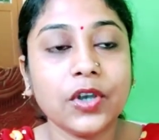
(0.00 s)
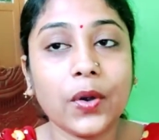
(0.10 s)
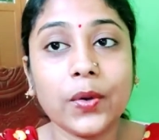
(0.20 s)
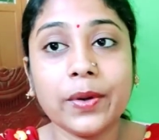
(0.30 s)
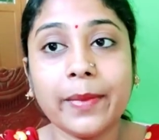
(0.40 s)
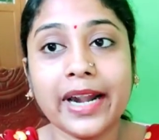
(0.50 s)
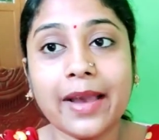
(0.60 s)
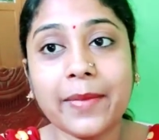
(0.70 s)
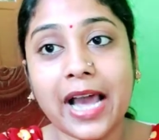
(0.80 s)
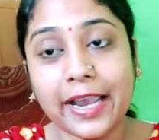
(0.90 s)
যখন মানে
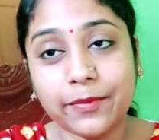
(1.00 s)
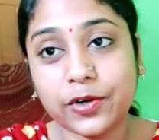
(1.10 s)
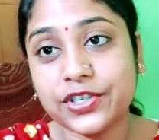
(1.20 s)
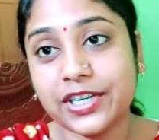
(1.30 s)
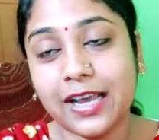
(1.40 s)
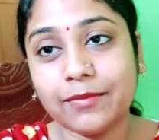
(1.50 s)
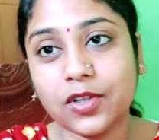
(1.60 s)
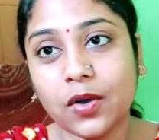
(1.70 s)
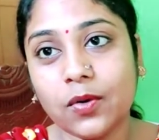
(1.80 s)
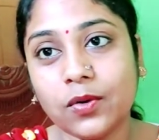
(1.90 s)
আমরা আইবুড়ো ছিলাম
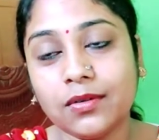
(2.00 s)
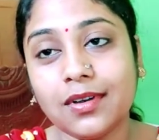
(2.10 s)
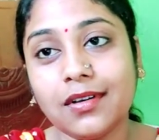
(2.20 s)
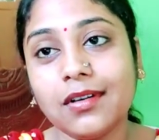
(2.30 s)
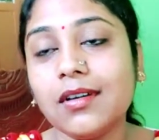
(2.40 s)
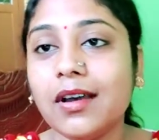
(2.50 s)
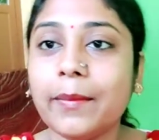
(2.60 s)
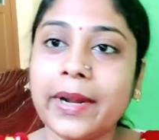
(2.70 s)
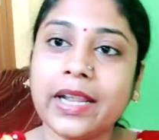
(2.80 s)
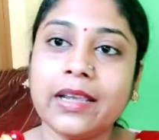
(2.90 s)
তখন
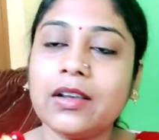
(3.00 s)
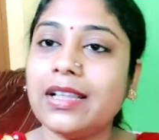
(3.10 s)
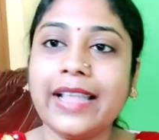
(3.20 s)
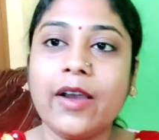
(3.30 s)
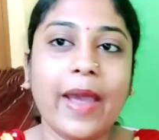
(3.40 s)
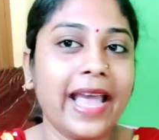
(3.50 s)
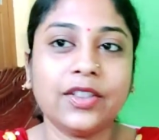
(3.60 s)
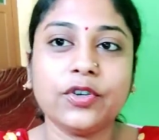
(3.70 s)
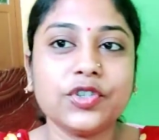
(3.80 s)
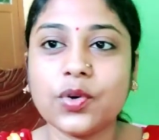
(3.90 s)
মানে দেখো
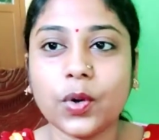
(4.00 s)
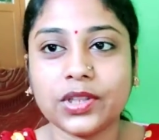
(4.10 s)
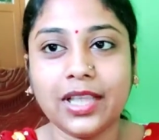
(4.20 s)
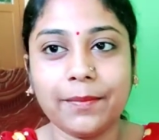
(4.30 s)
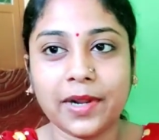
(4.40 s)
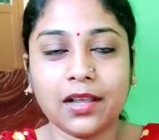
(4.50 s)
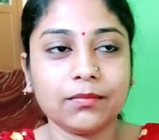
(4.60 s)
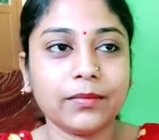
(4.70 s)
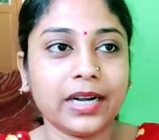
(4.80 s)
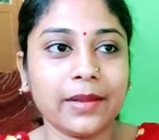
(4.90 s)
এত কিছু করতাম না
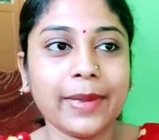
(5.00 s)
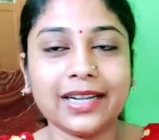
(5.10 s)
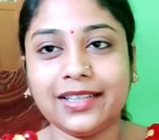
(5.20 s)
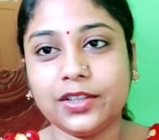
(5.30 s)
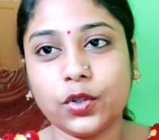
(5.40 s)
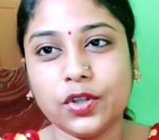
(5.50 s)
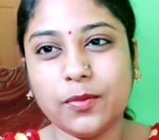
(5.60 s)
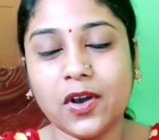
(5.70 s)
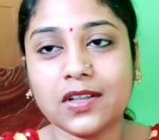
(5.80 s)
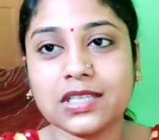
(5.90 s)
মানে মাতৃত্ব
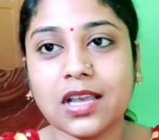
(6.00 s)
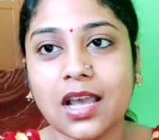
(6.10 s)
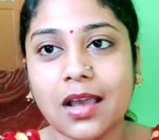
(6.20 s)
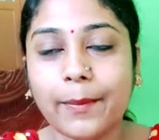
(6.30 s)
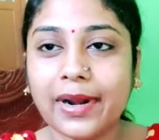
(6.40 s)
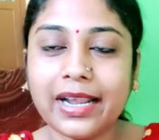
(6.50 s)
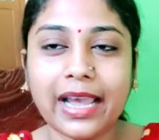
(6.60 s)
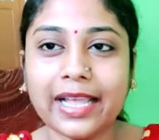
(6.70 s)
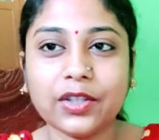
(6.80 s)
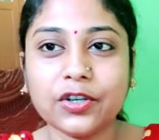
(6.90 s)
দিবস মানে
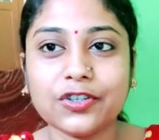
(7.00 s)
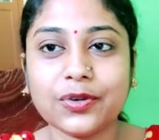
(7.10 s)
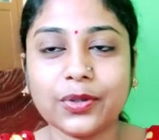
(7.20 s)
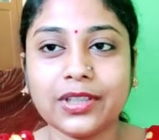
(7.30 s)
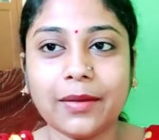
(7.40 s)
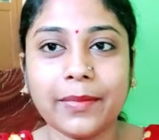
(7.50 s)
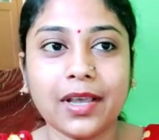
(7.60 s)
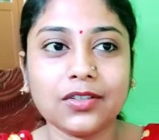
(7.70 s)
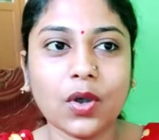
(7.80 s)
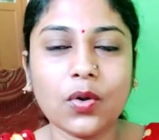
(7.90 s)
এত কিছু করতাম
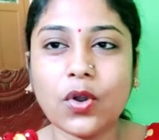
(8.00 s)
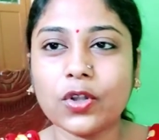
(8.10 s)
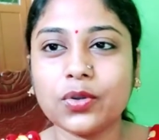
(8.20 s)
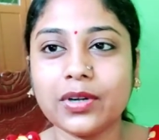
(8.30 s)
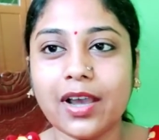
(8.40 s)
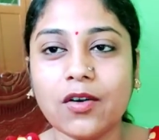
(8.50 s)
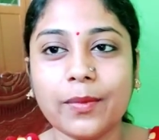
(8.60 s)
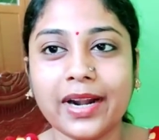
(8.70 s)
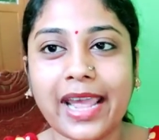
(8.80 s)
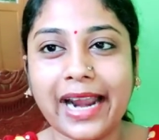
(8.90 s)
না তখন অতটাও
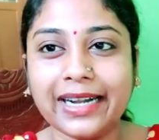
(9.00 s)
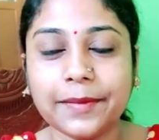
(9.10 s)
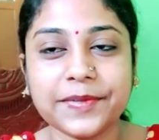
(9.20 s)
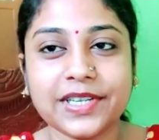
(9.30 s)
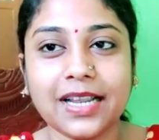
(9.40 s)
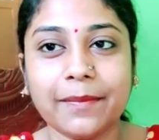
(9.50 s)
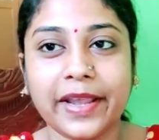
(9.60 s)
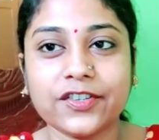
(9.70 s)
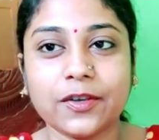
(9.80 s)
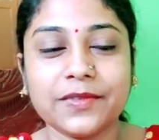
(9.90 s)
মানে অ্যাক্টিভ ছিলাম
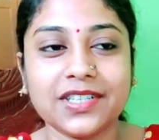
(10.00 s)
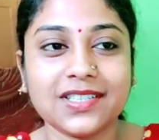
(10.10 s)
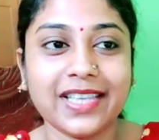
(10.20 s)
না এইসব জিনিস